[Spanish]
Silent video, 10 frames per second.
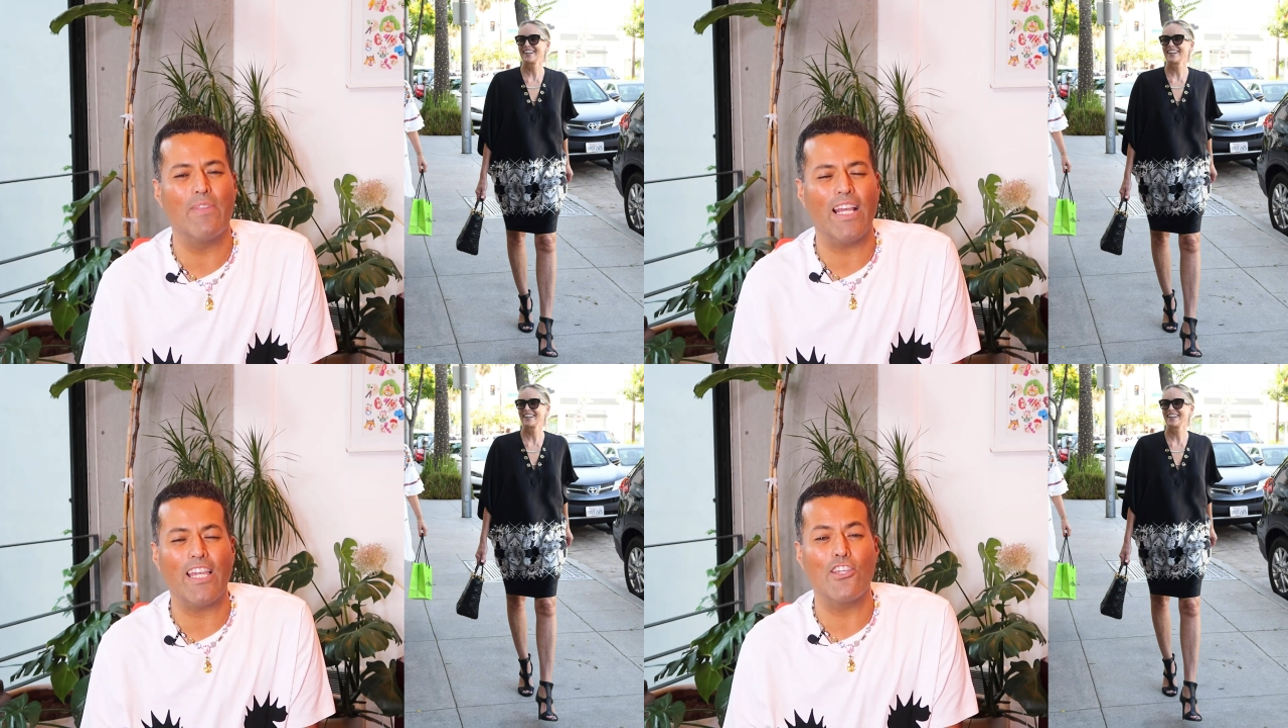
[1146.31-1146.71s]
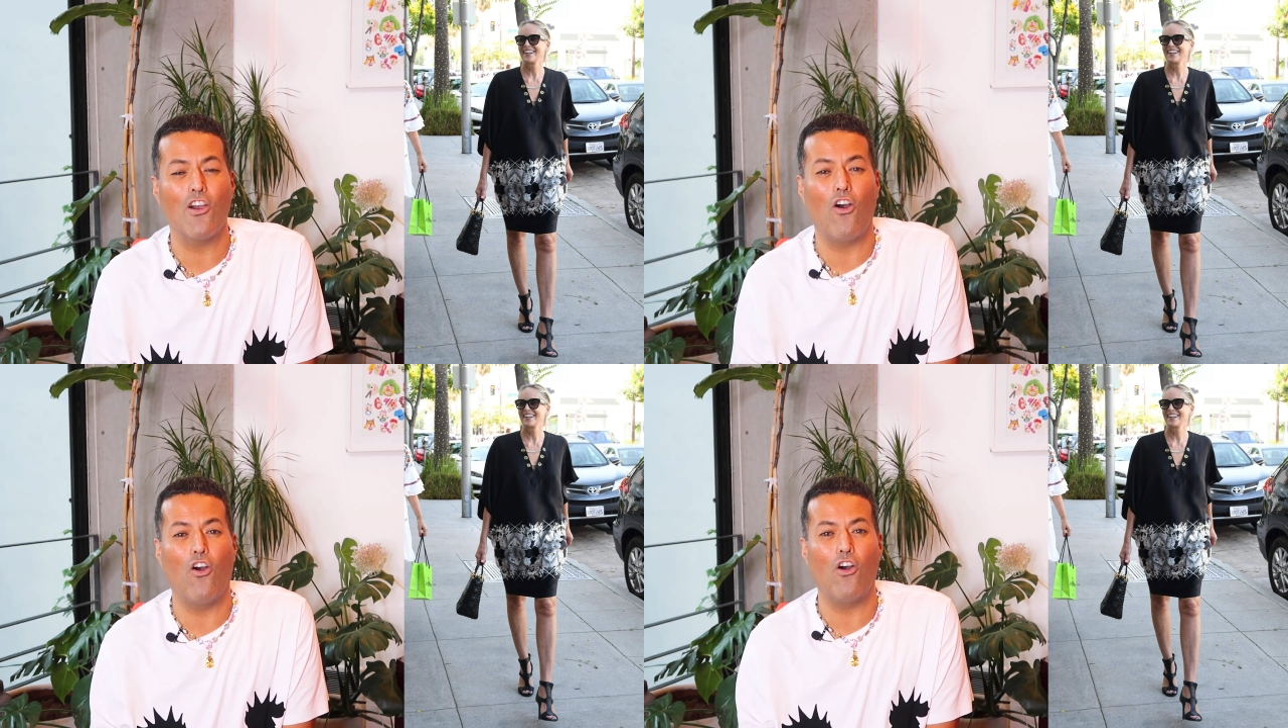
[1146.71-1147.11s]
Y mira que
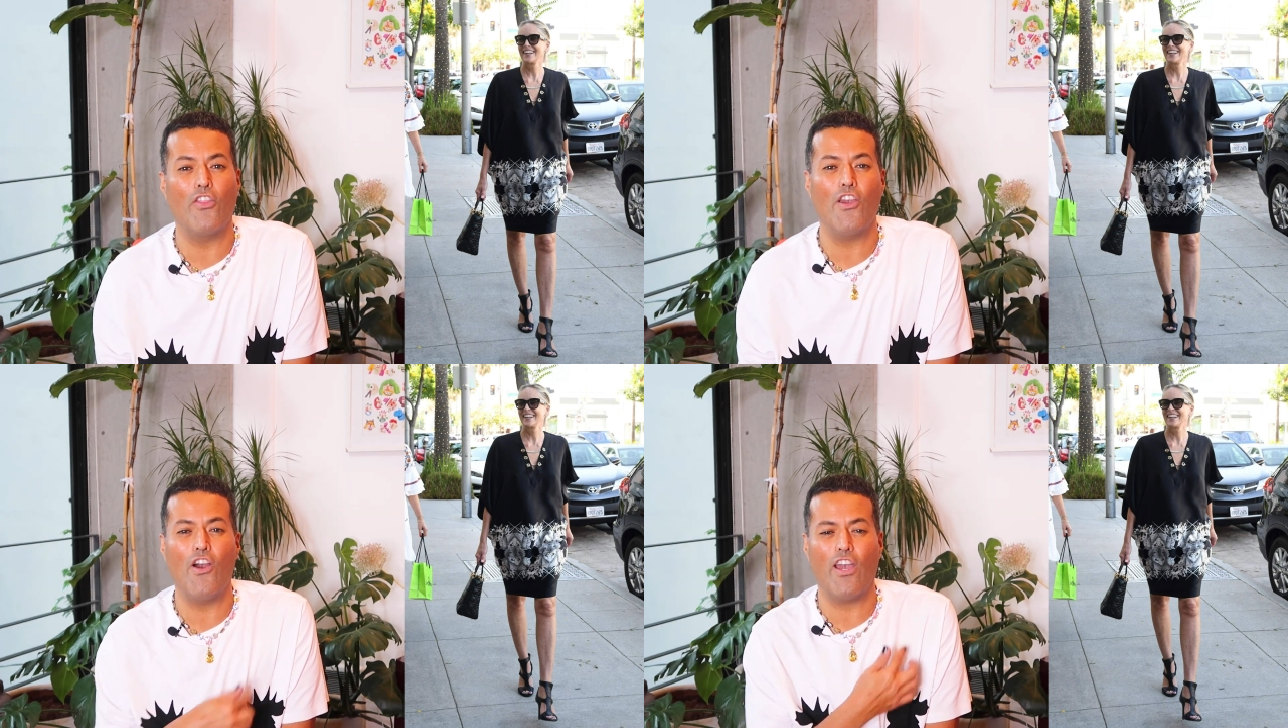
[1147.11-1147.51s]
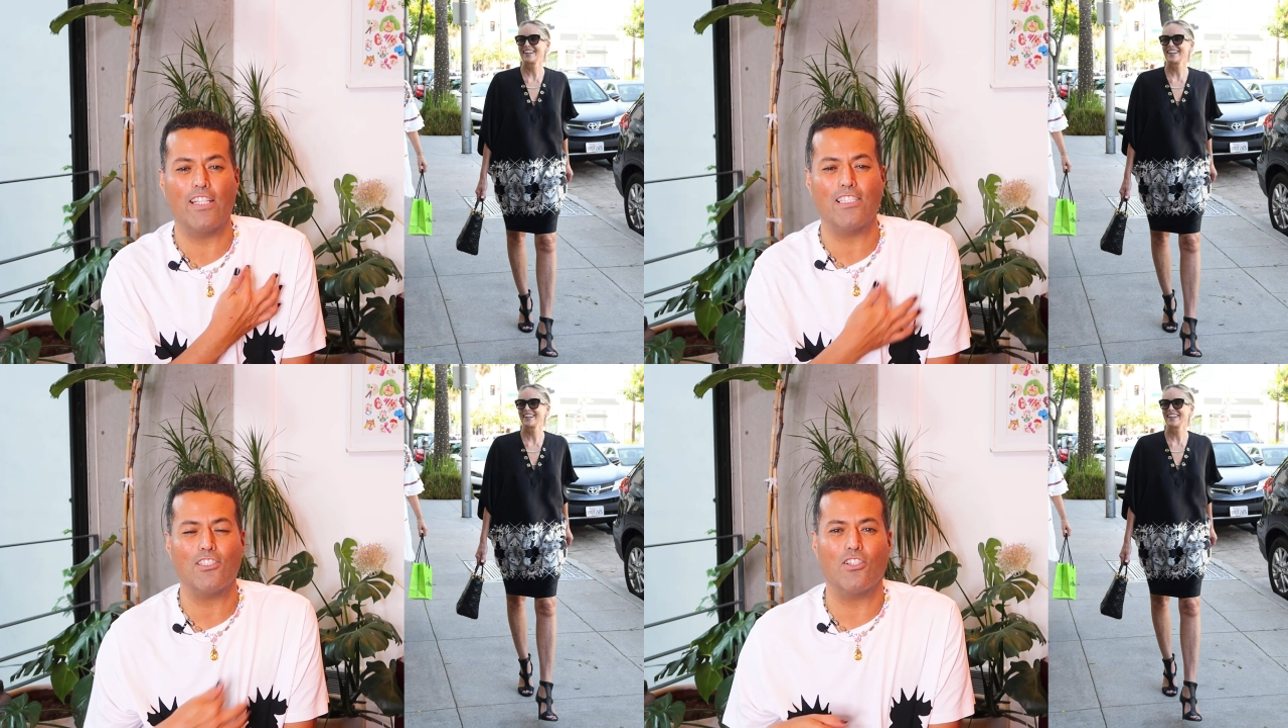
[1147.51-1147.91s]
yo odio
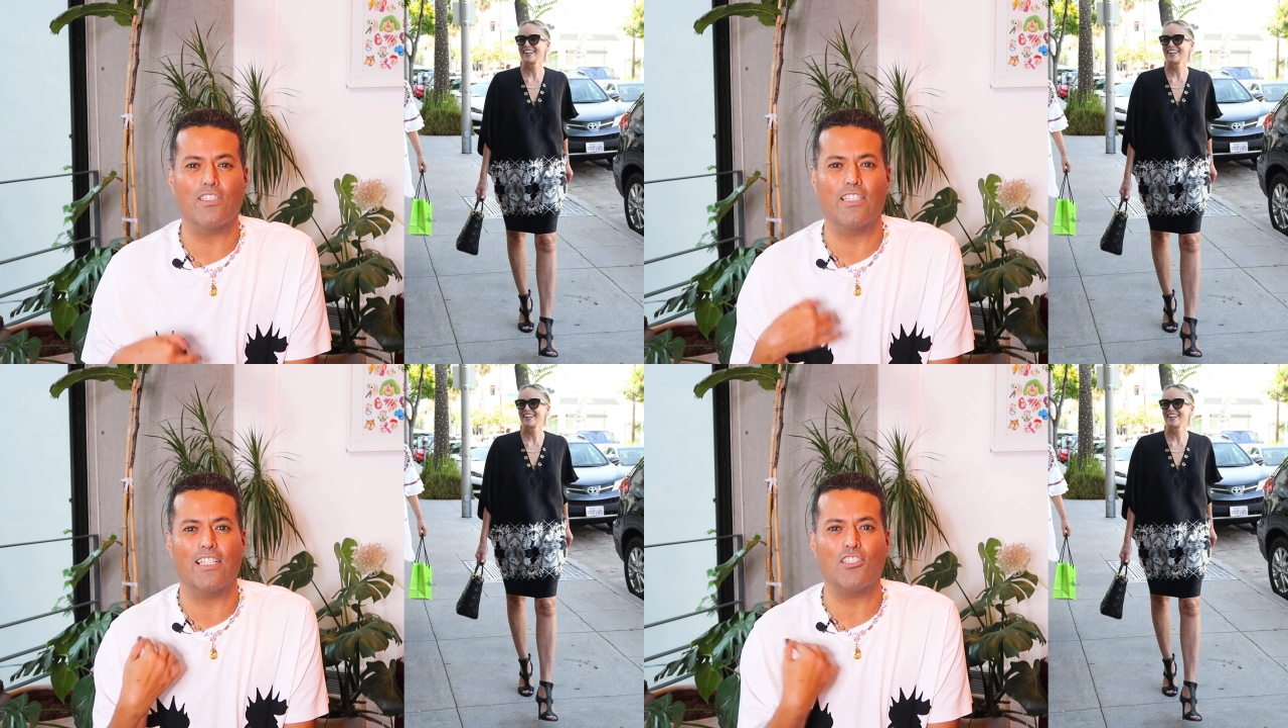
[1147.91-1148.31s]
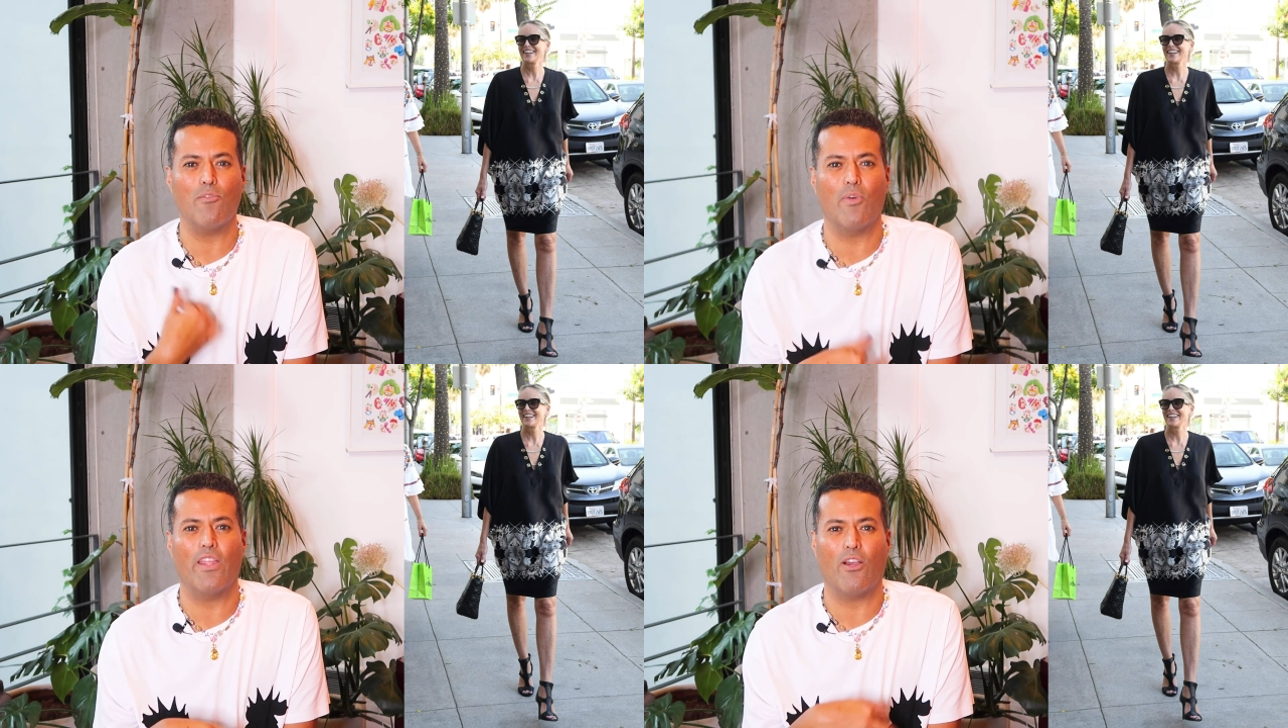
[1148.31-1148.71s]
esas cositas
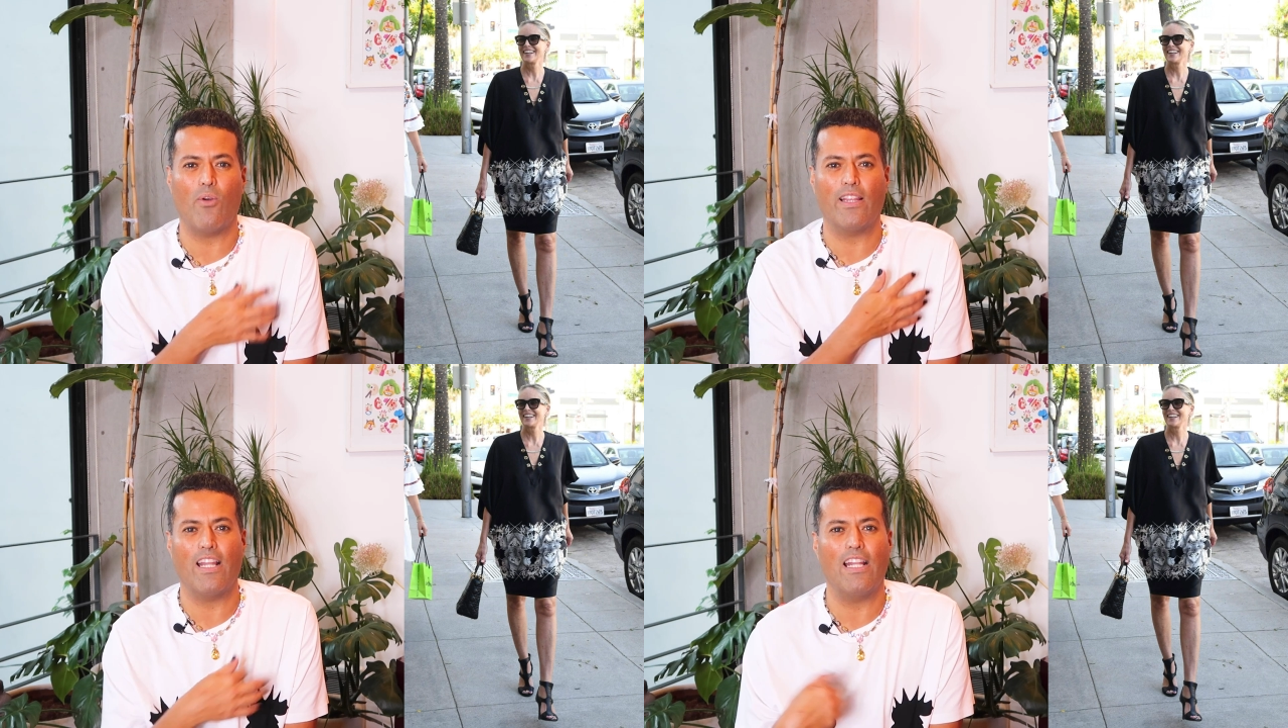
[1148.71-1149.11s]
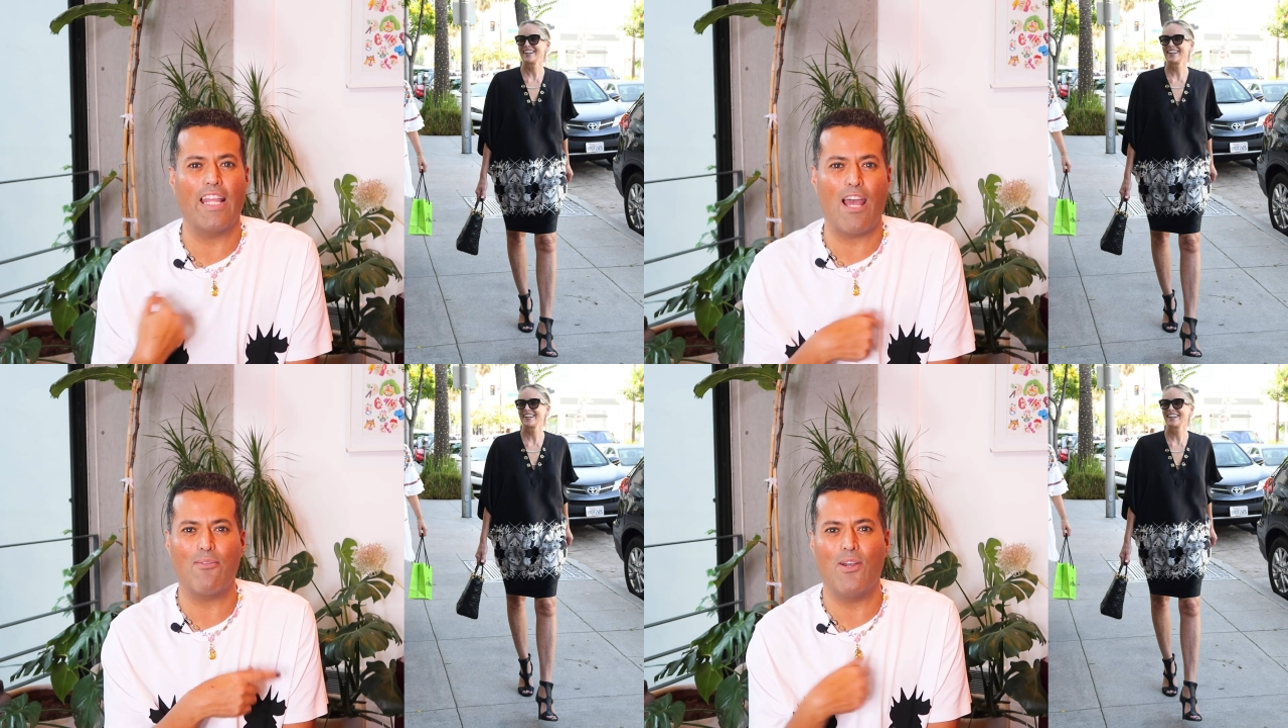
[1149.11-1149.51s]
como de Juan
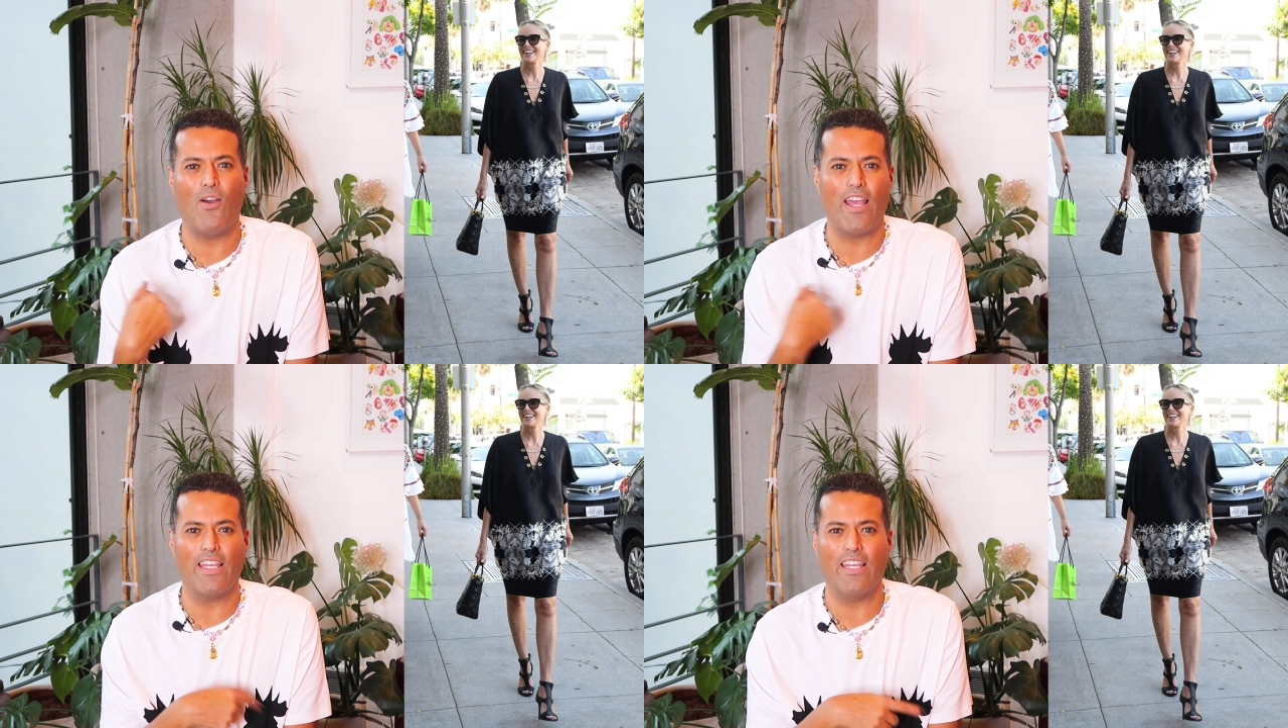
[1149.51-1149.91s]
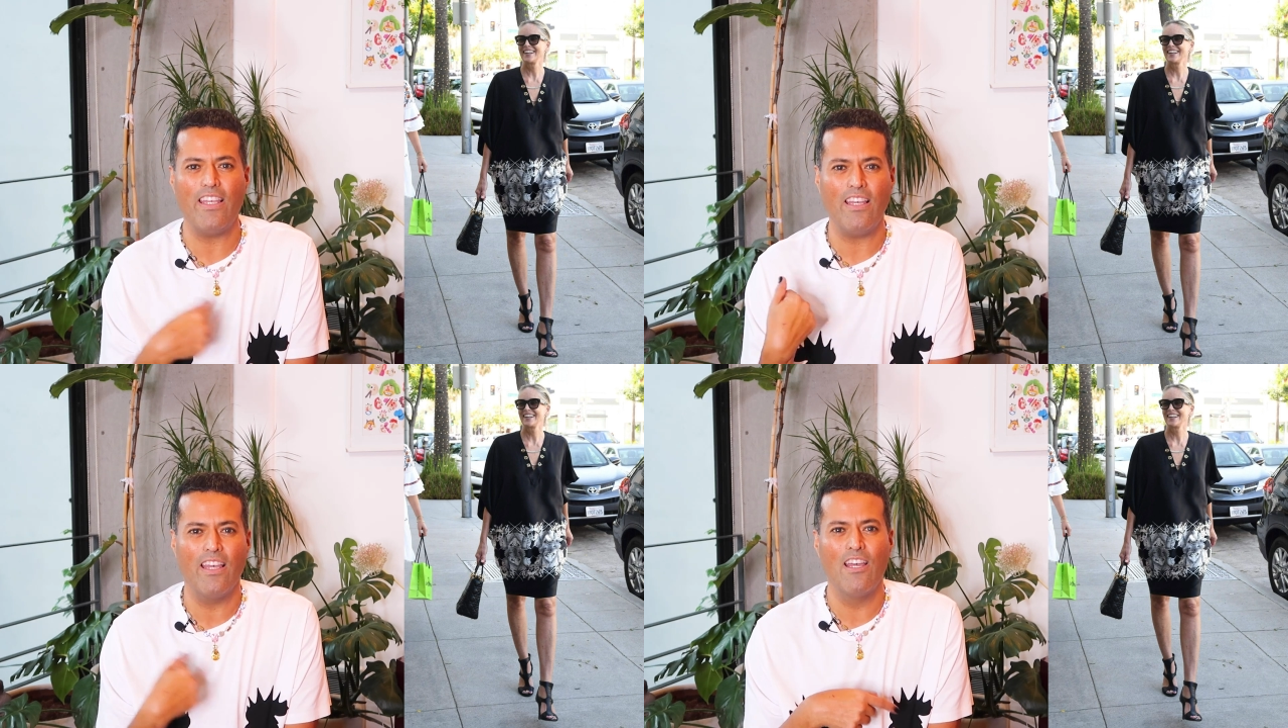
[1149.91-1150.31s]
del Diablo
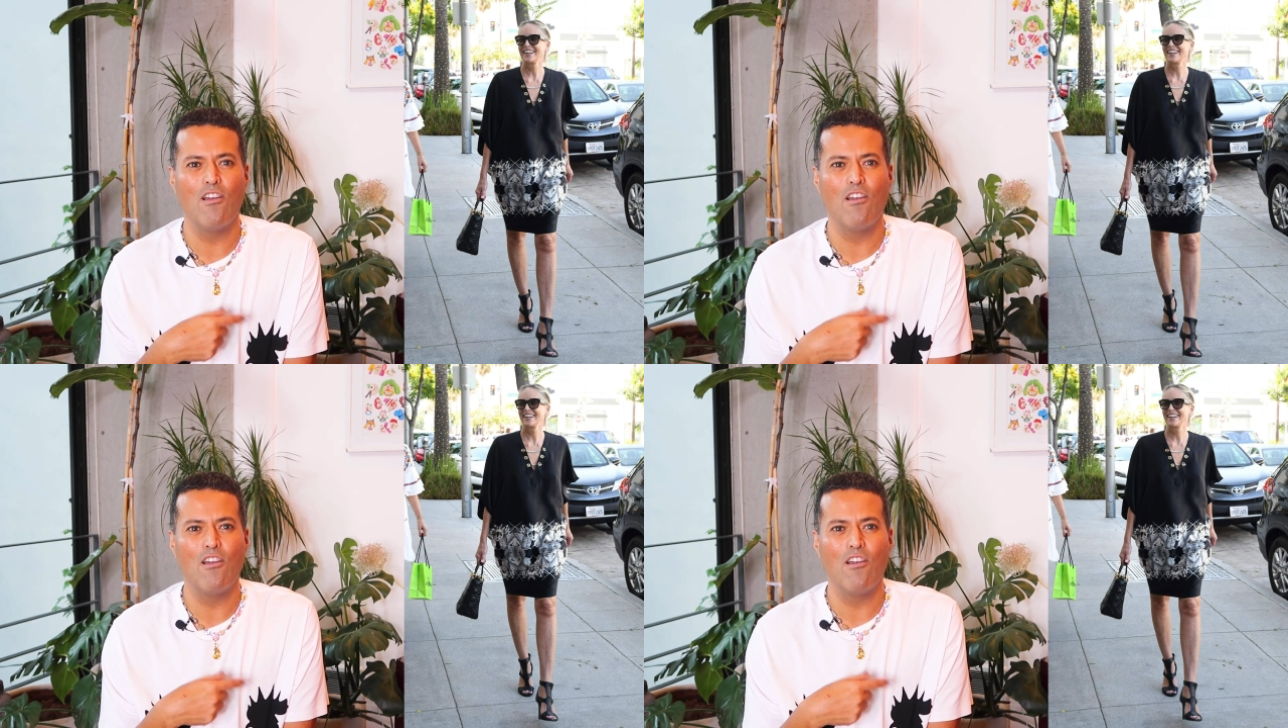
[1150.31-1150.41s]
ahí.